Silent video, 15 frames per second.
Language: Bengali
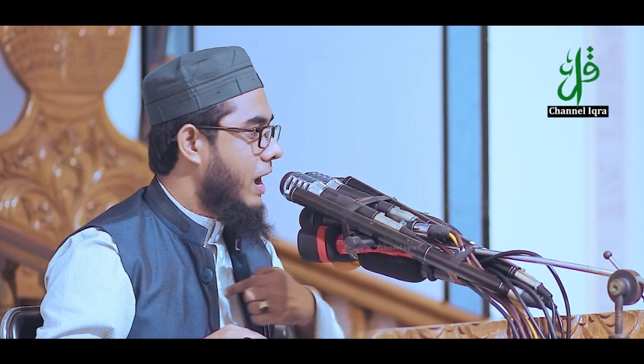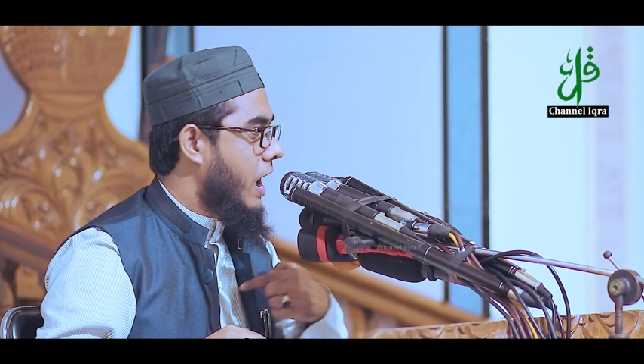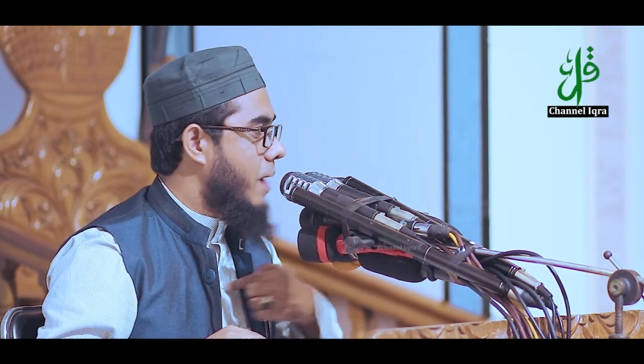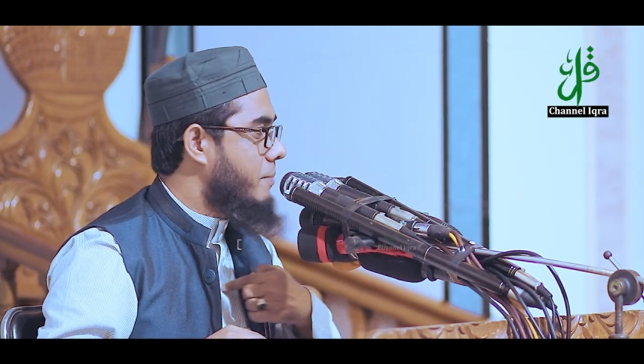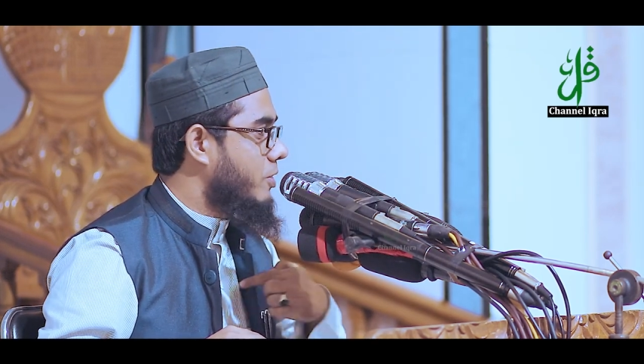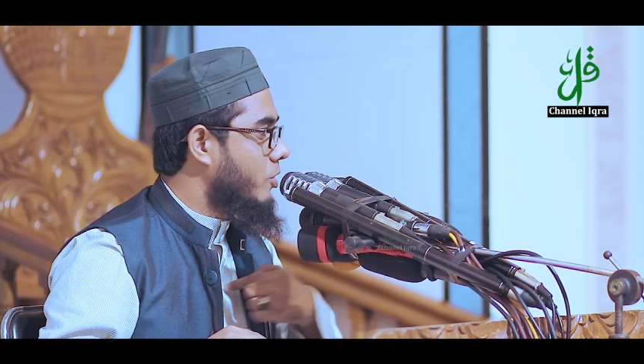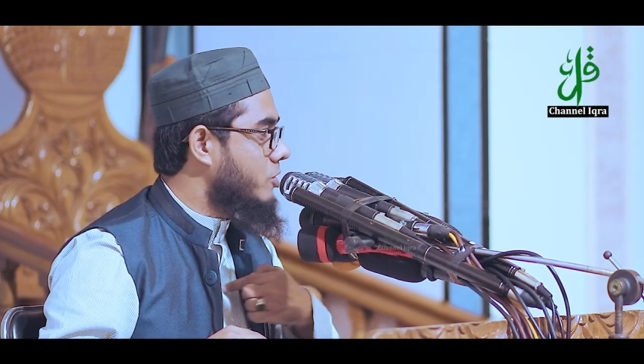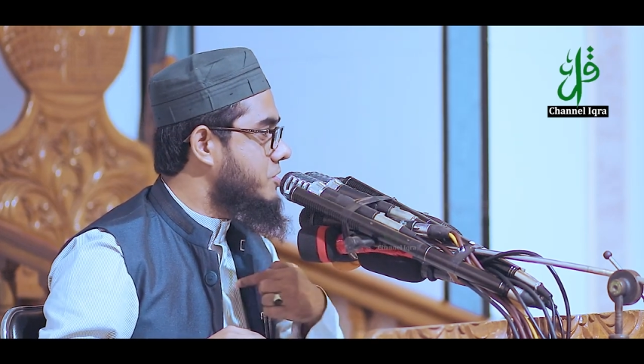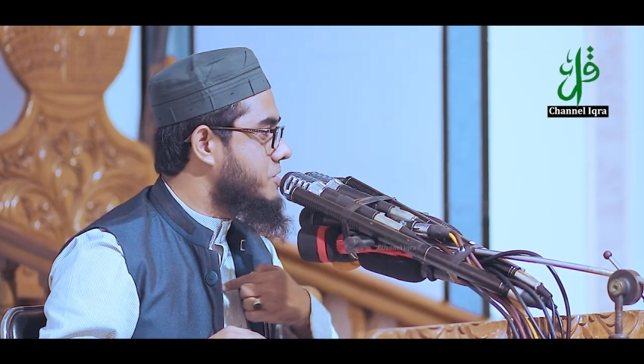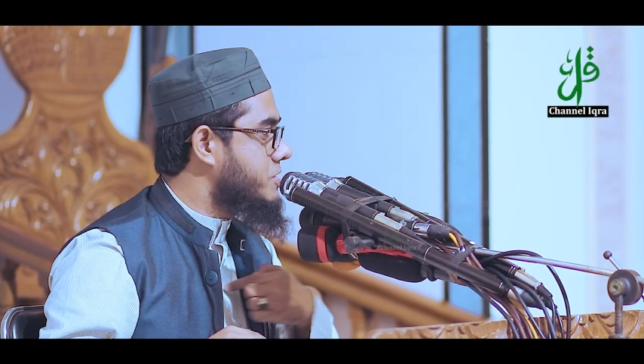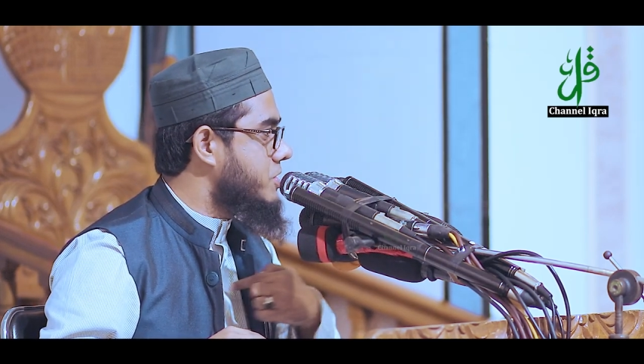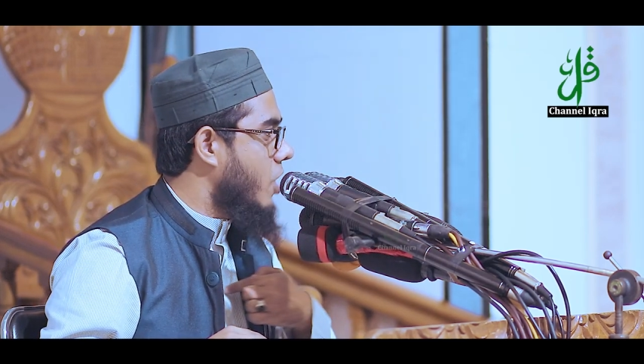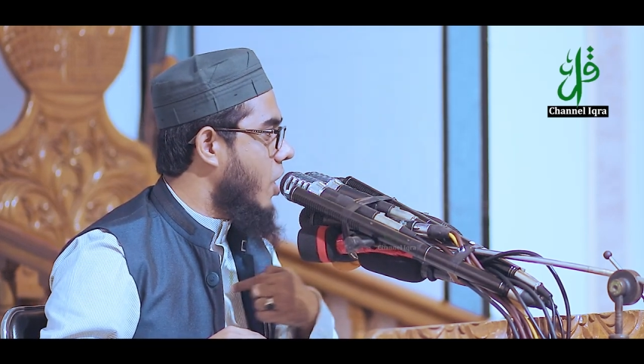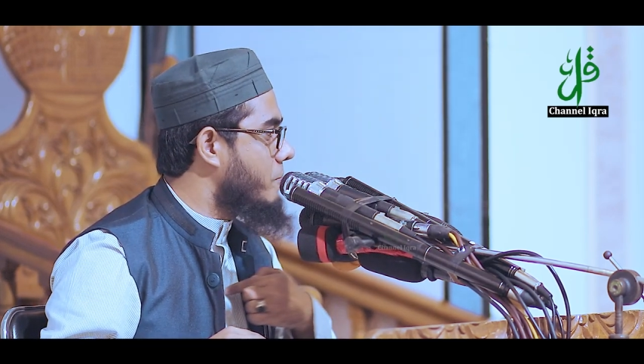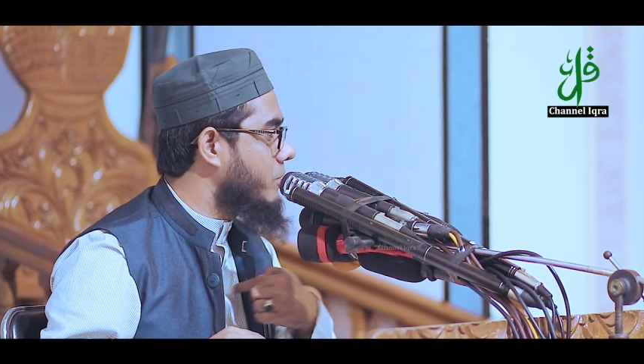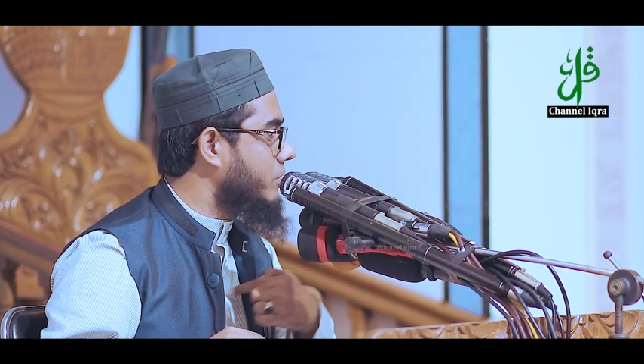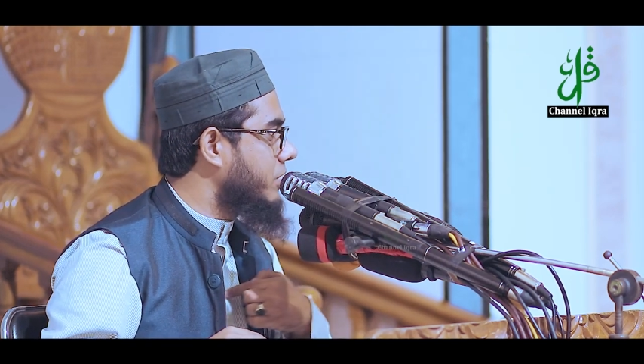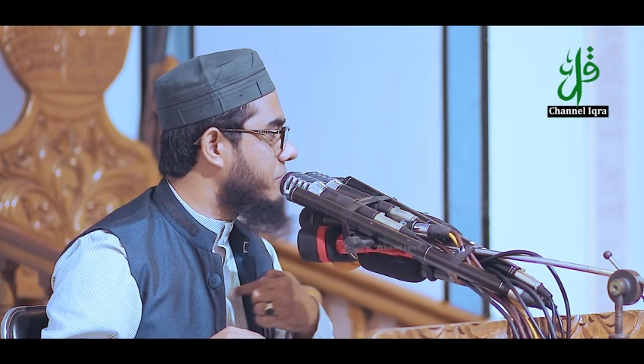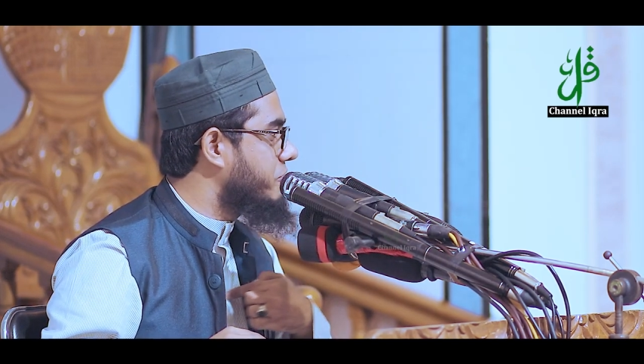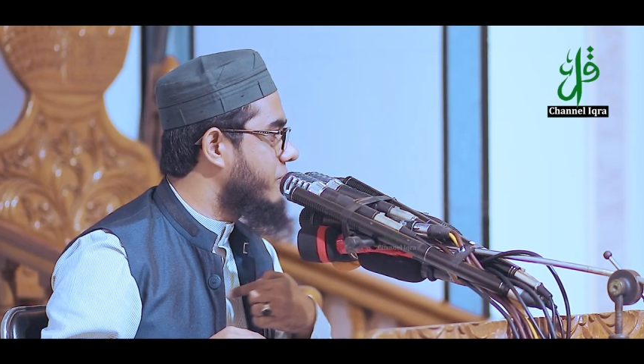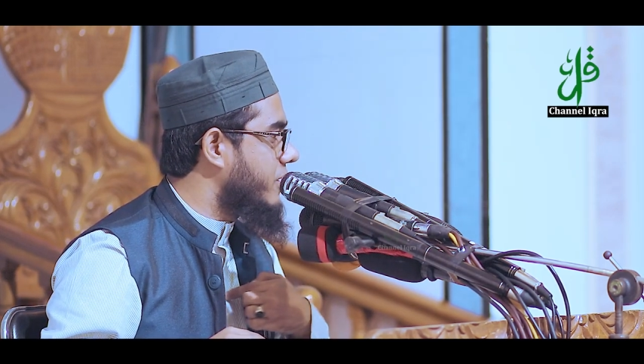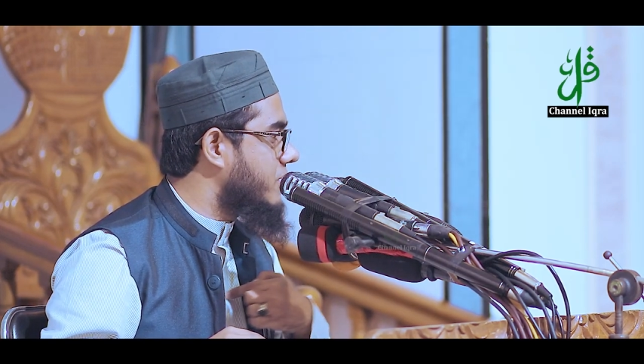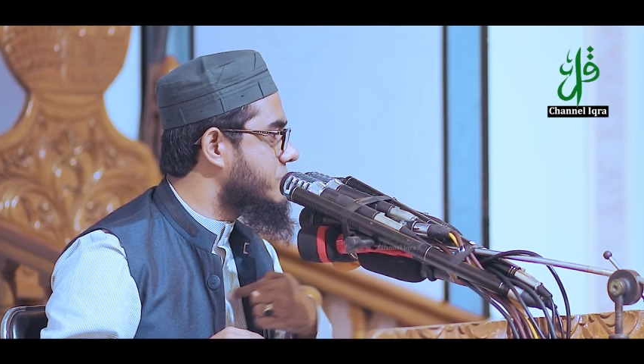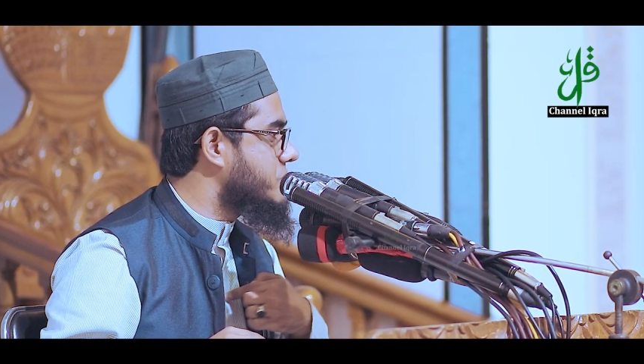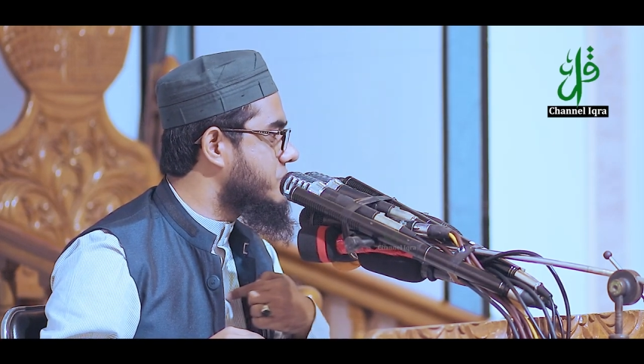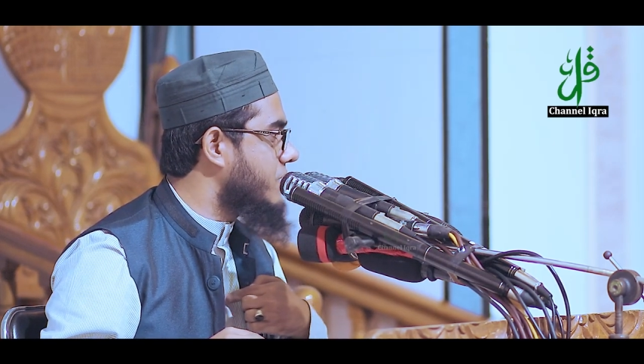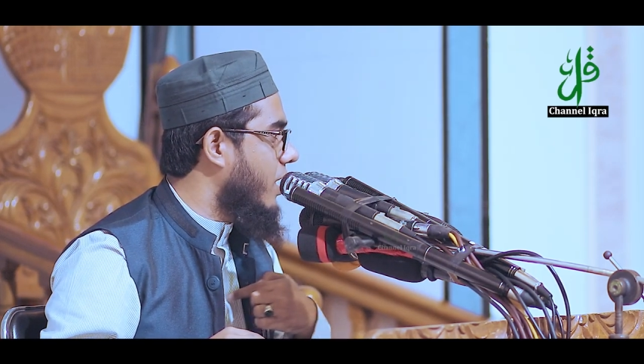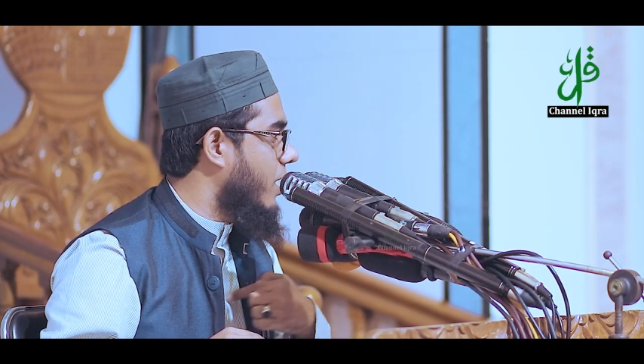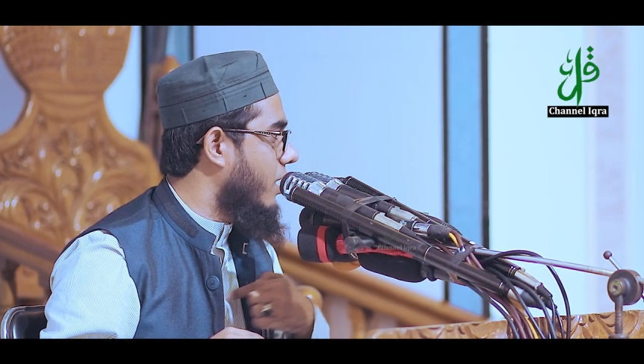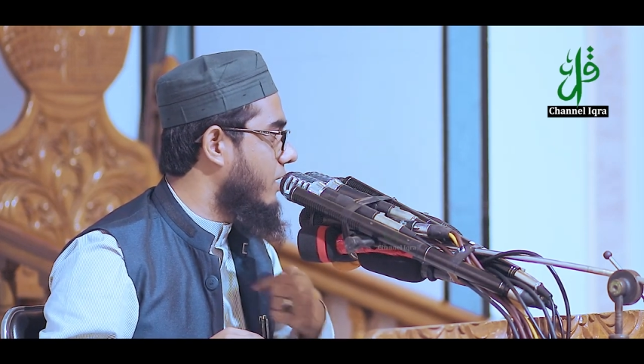আমি হচ্ছি রহমতের
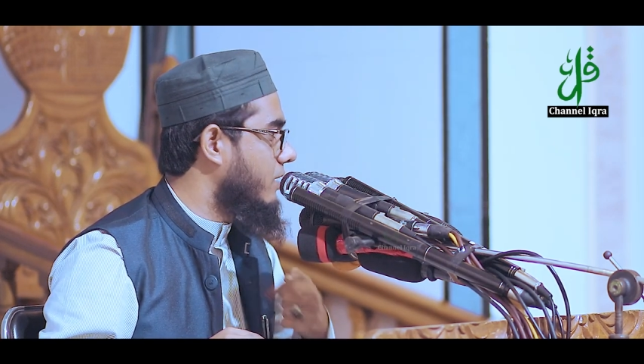ফেরেস্তা